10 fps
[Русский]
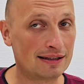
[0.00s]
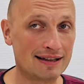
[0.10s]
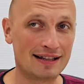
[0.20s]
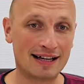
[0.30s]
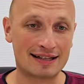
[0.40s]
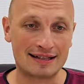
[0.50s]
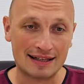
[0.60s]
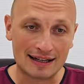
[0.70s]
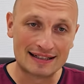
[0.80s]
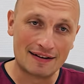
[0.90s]

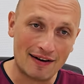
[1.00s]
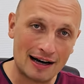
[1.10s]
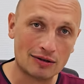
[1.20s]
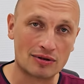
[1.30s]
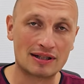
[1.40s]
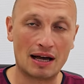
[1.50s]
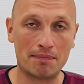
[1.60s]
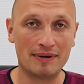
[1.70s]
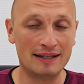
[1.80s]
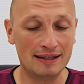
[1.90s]
тенденция к завалу
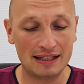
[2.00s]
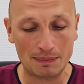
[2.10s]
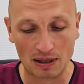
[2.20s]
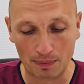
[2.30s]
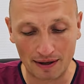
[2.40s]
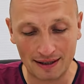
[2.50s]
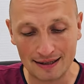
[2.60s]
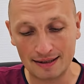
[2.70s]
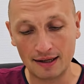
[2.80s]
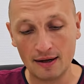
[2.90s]
стопы,
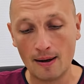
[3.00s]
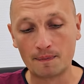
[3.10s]
гиперпронации,